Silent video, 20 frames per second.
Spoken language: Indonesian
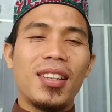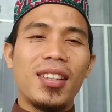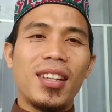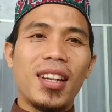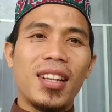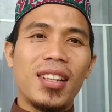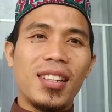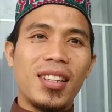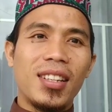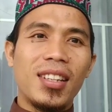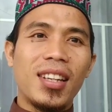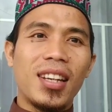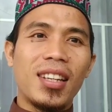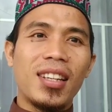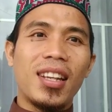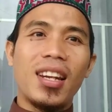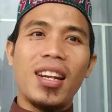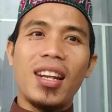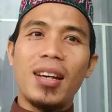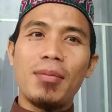dan ini
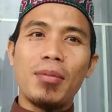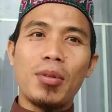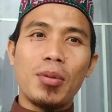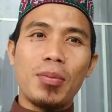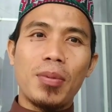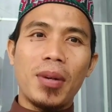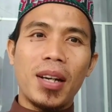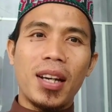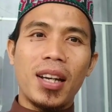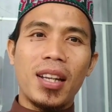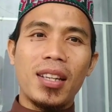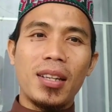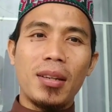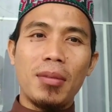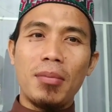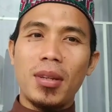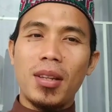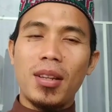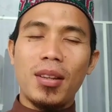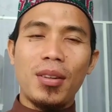adalah merupakan
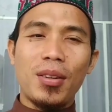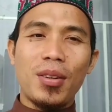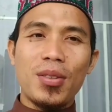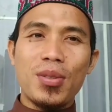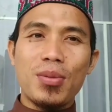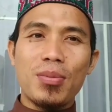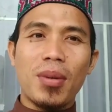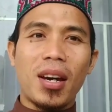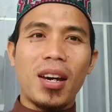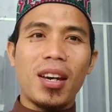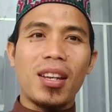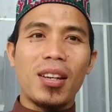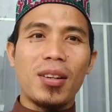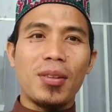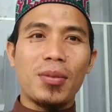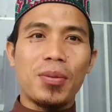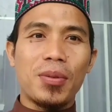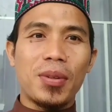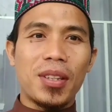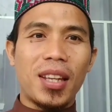nikmat Allah
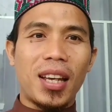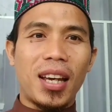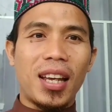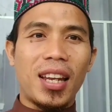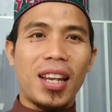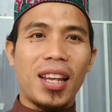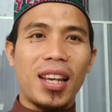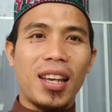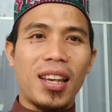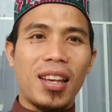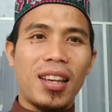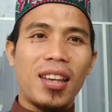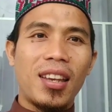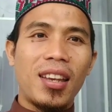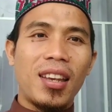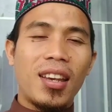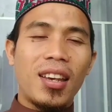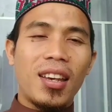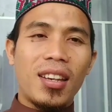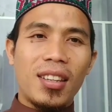Subhanahu wa taala
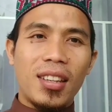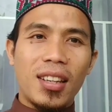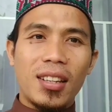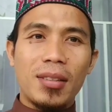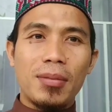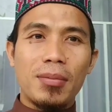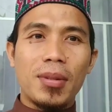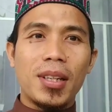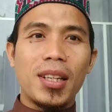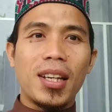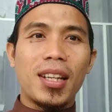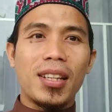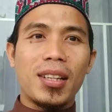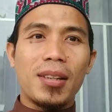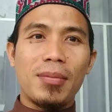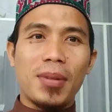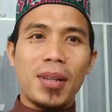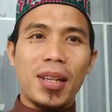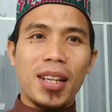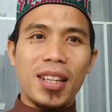yang diberikan
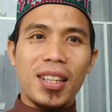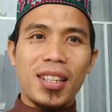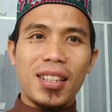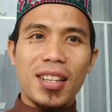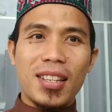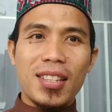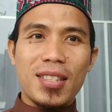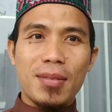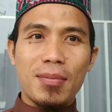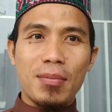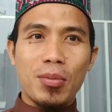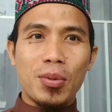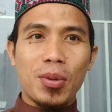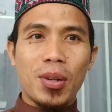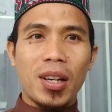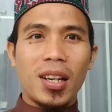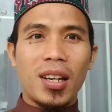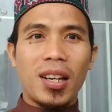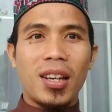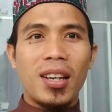kepada kita
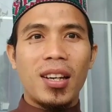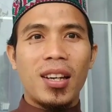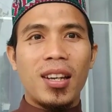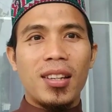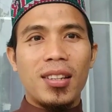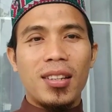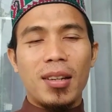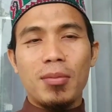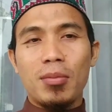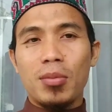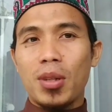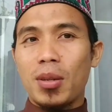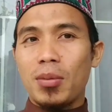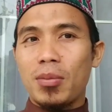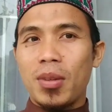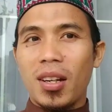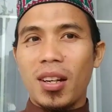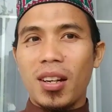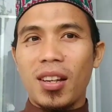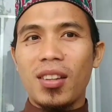semua dan
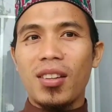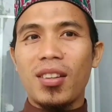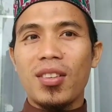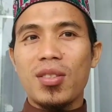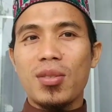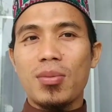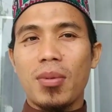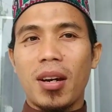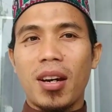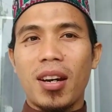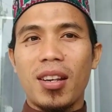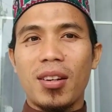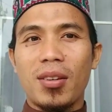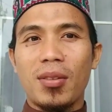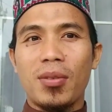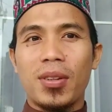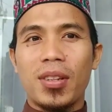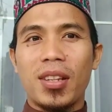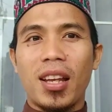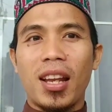mudah-mudahan Allah
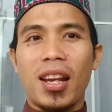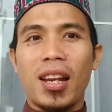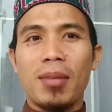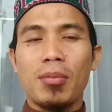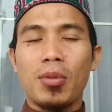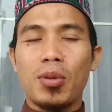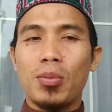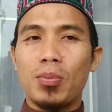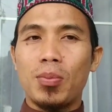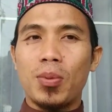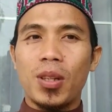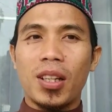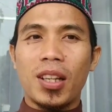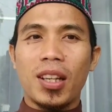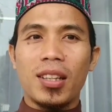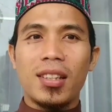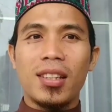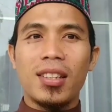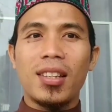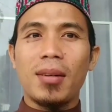Subhanahu wa taala
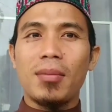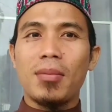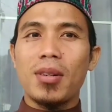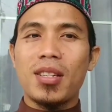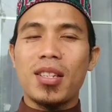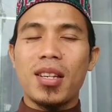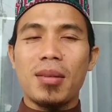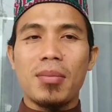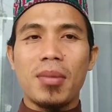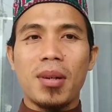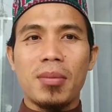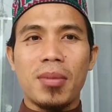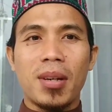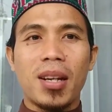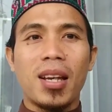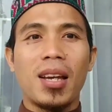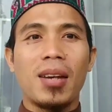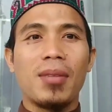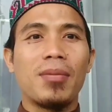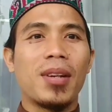mengumpulkan kita bersama
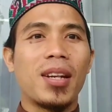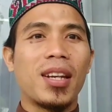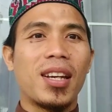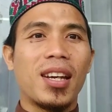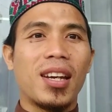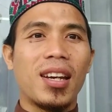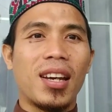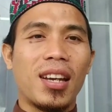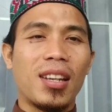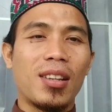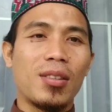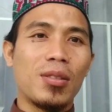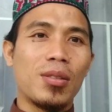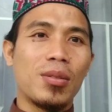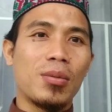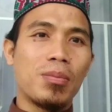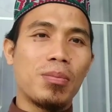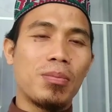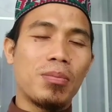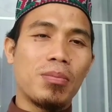mereka-mereka
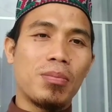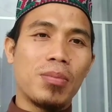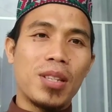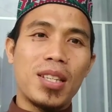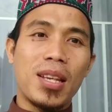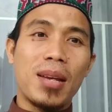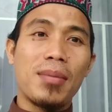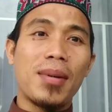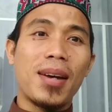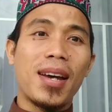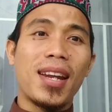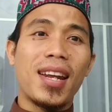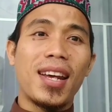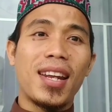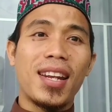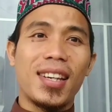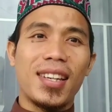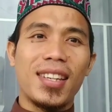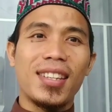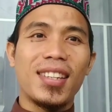atau bersama
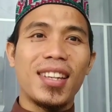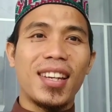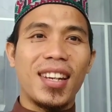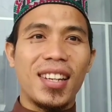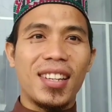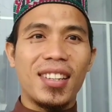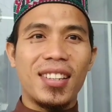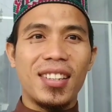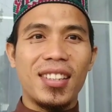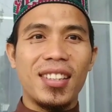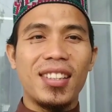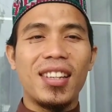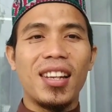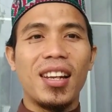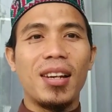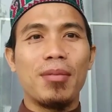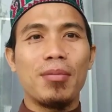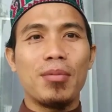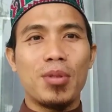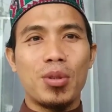anak-anak kita nanti di
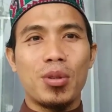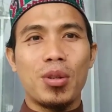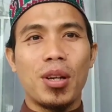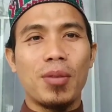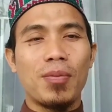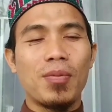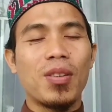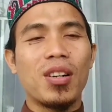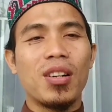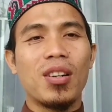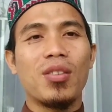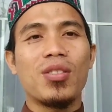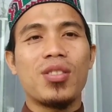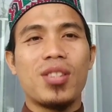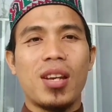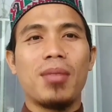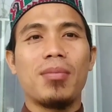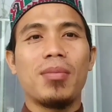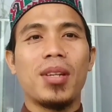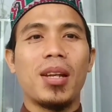dalam syurga
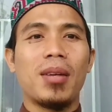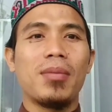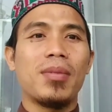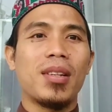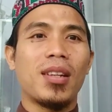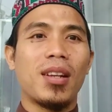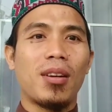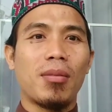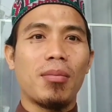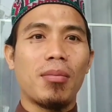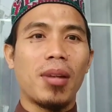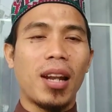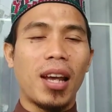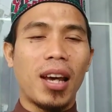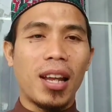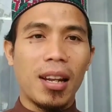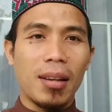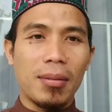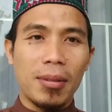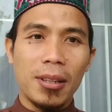Firdaus amin amin ya rabbal
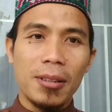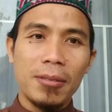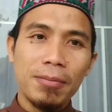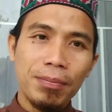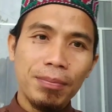alamin